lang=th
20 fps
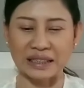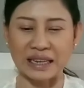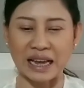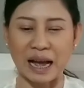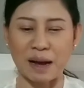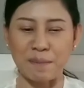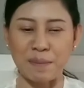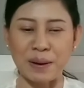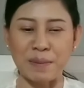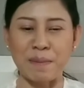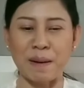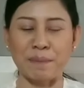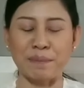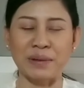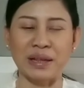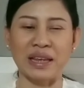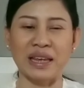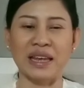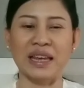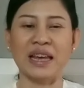จะเป็นแบบ
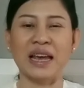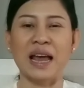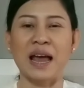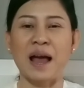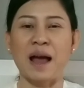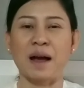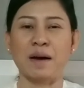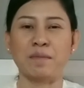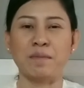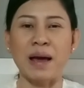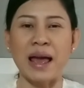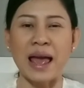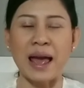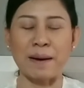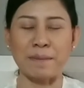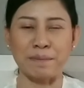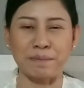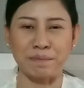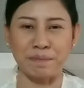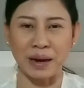นี้แบ
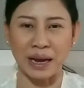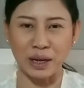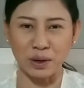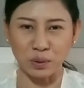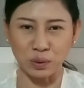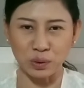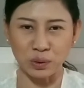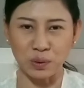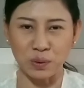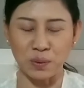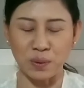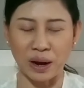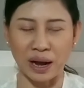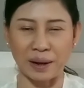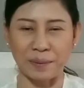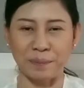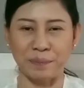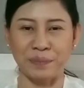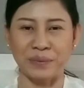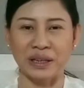บไม่รู้ตัว
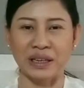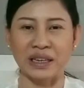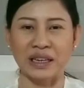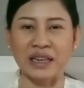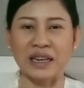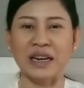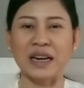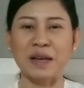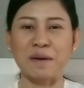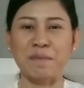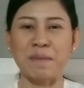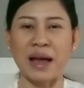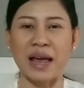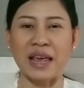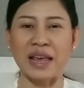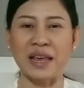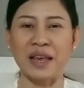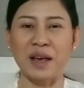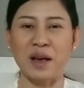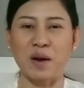เคยไหม
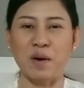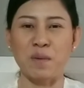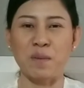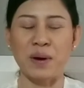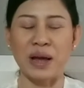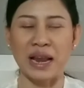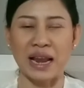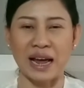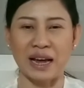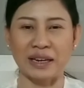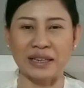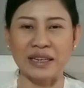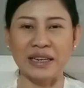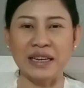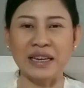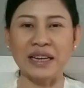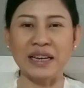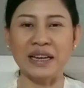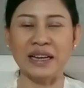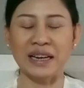เวลา
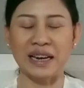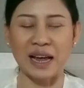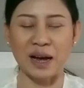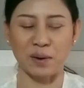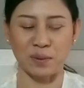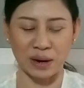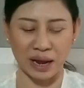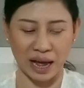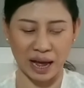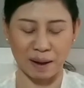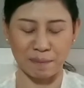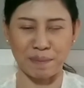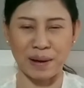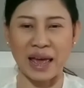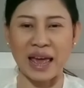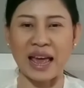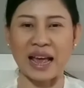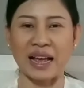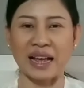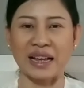ที่เราทา
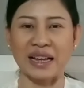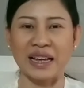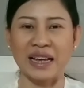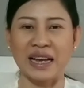แป้ง